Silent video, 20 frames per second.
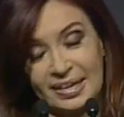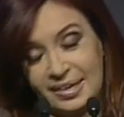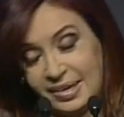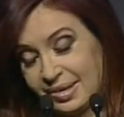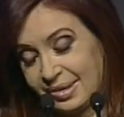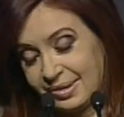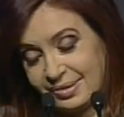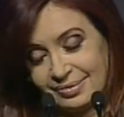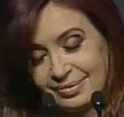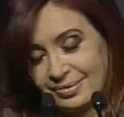a
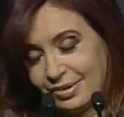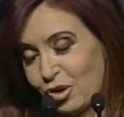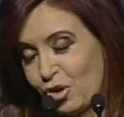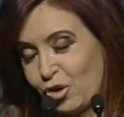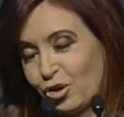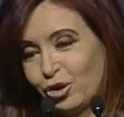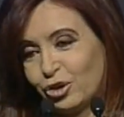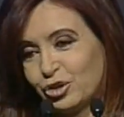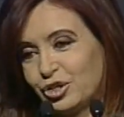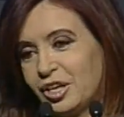quien
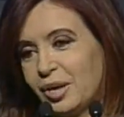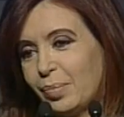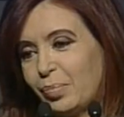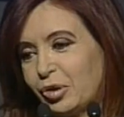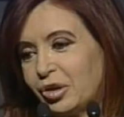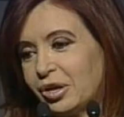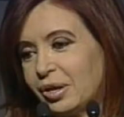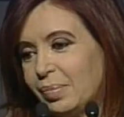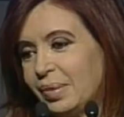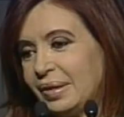lo conocía
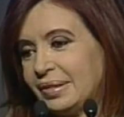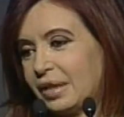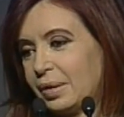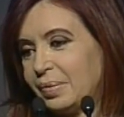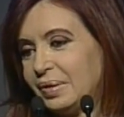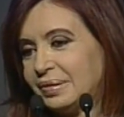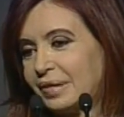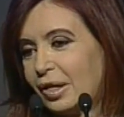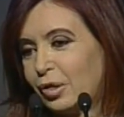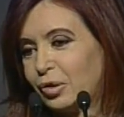porque me ha
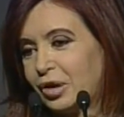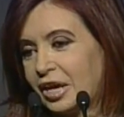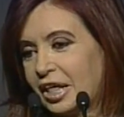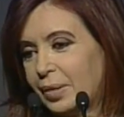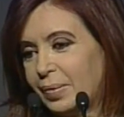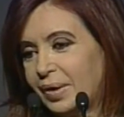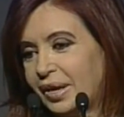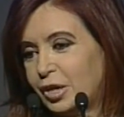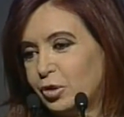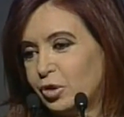entrevistado
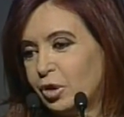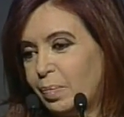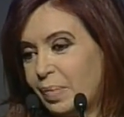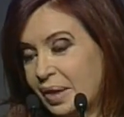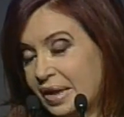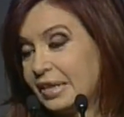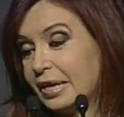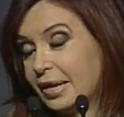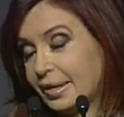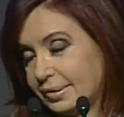cada vez que iba a
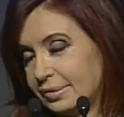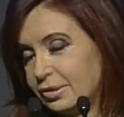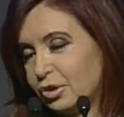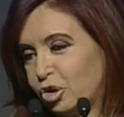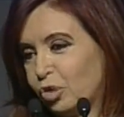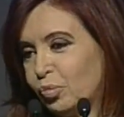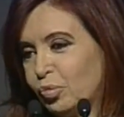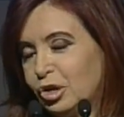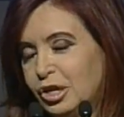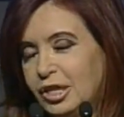España
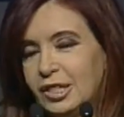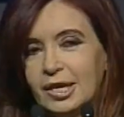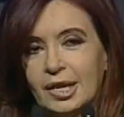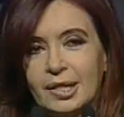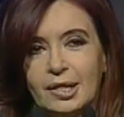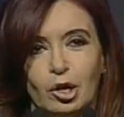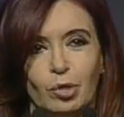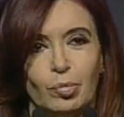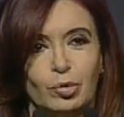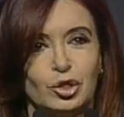como líder
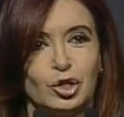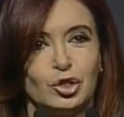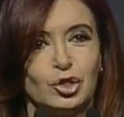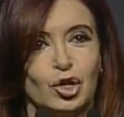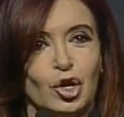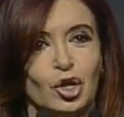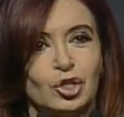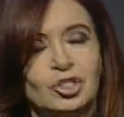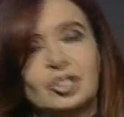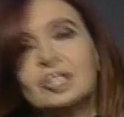de la
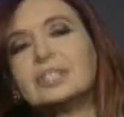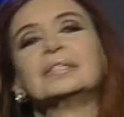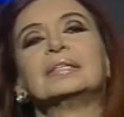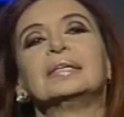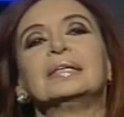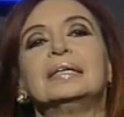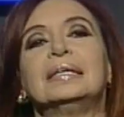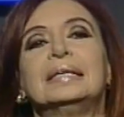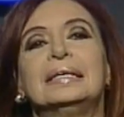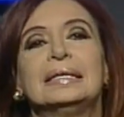oposición,
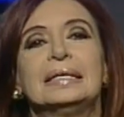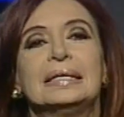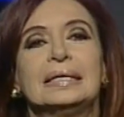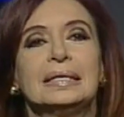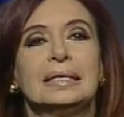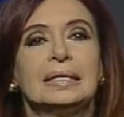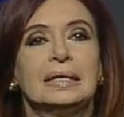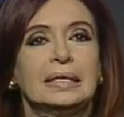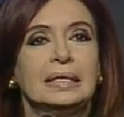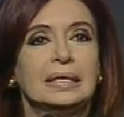
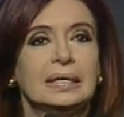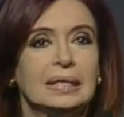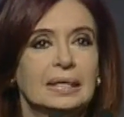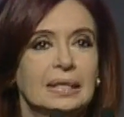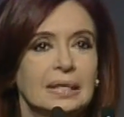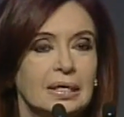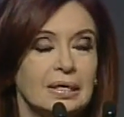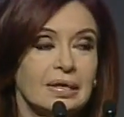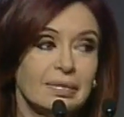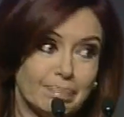
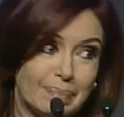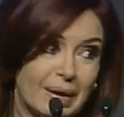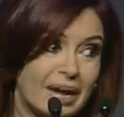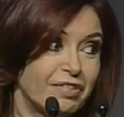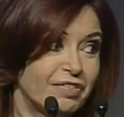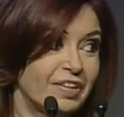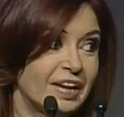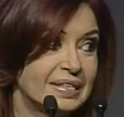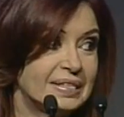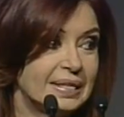y para
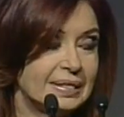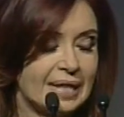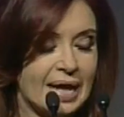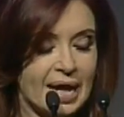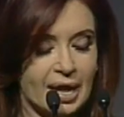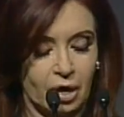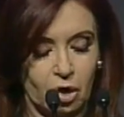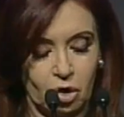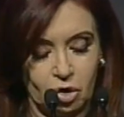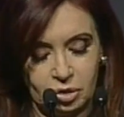
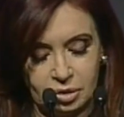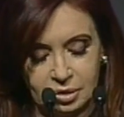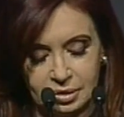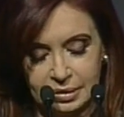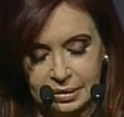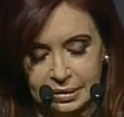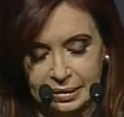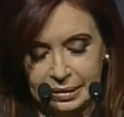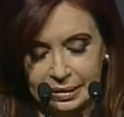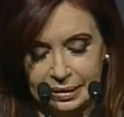felicitarlo
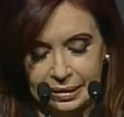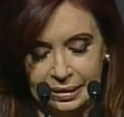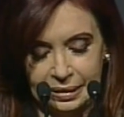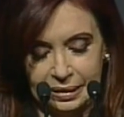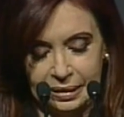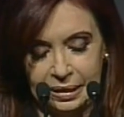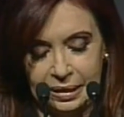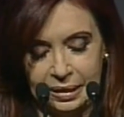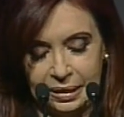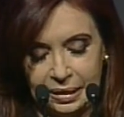
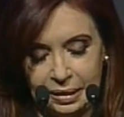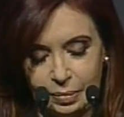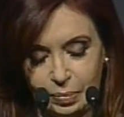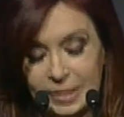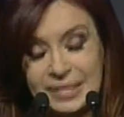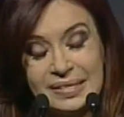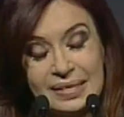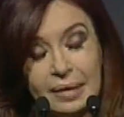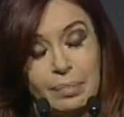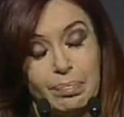y voy a
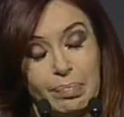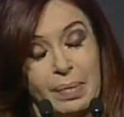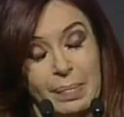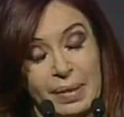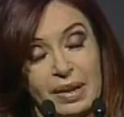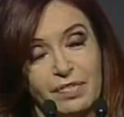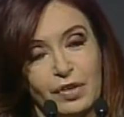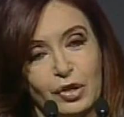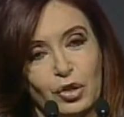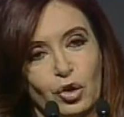decir, me
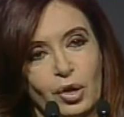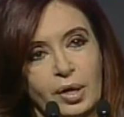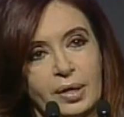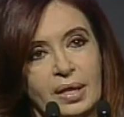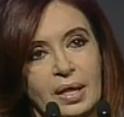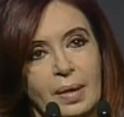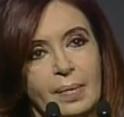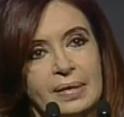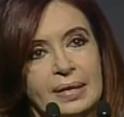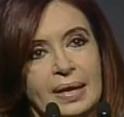manifestó que
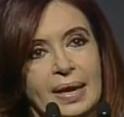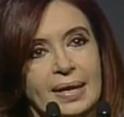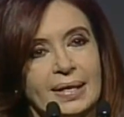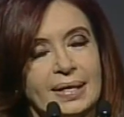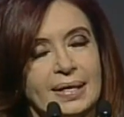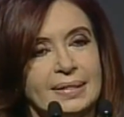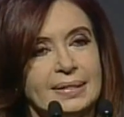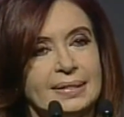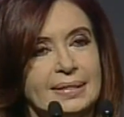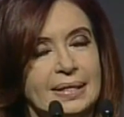quería venir a la
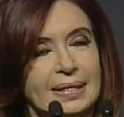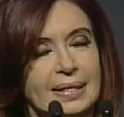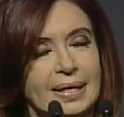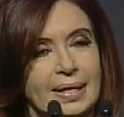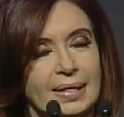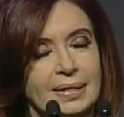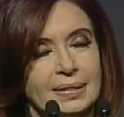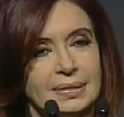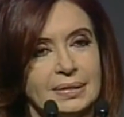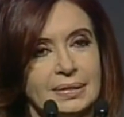
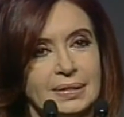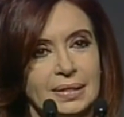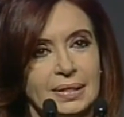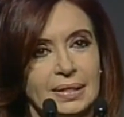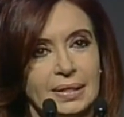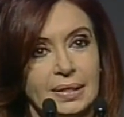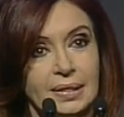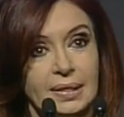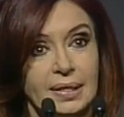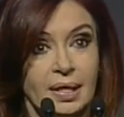Argentina
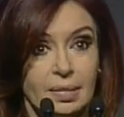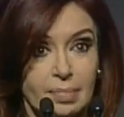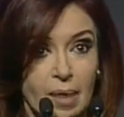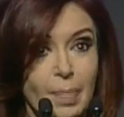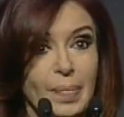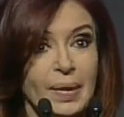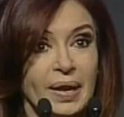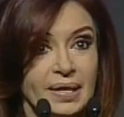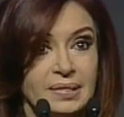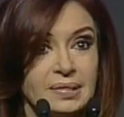y además
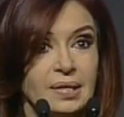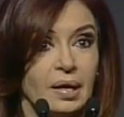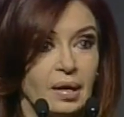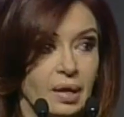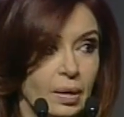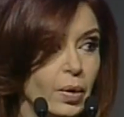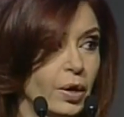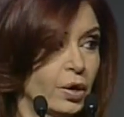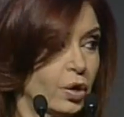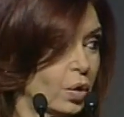para
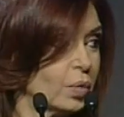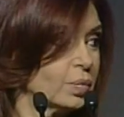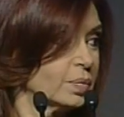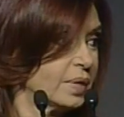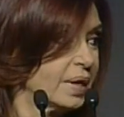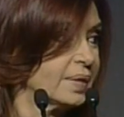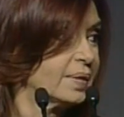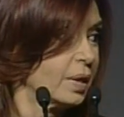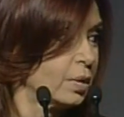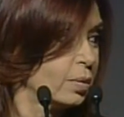decirle, bueno,
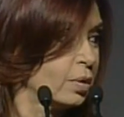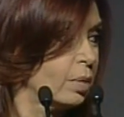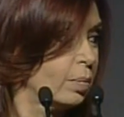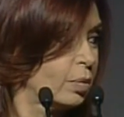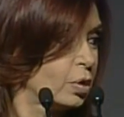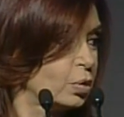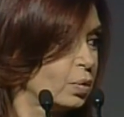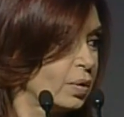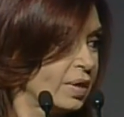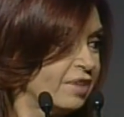que tenía una
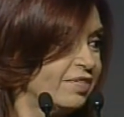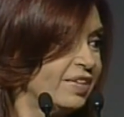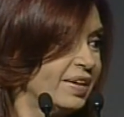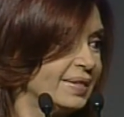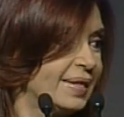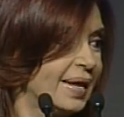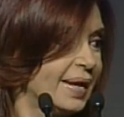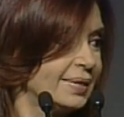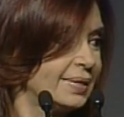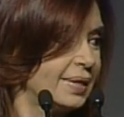oportunidad
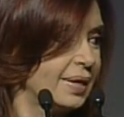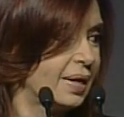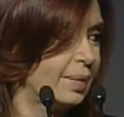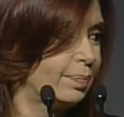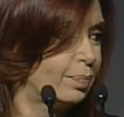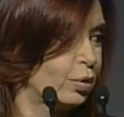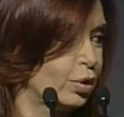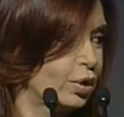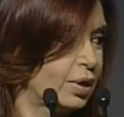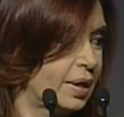fantástica
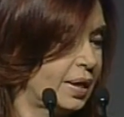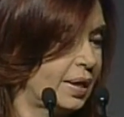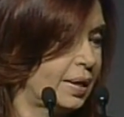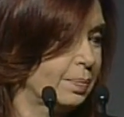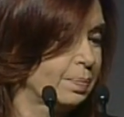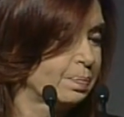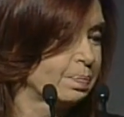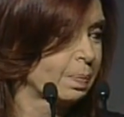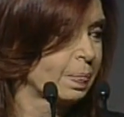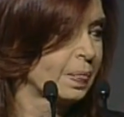
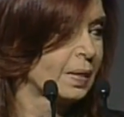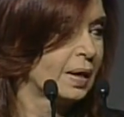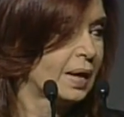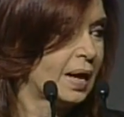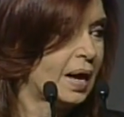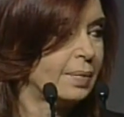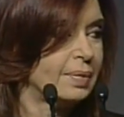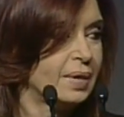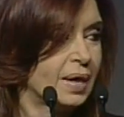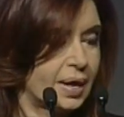porque
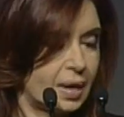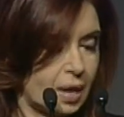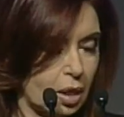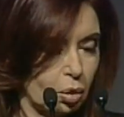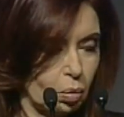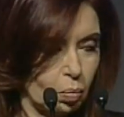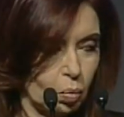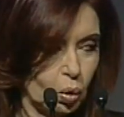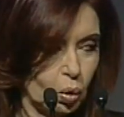había ganado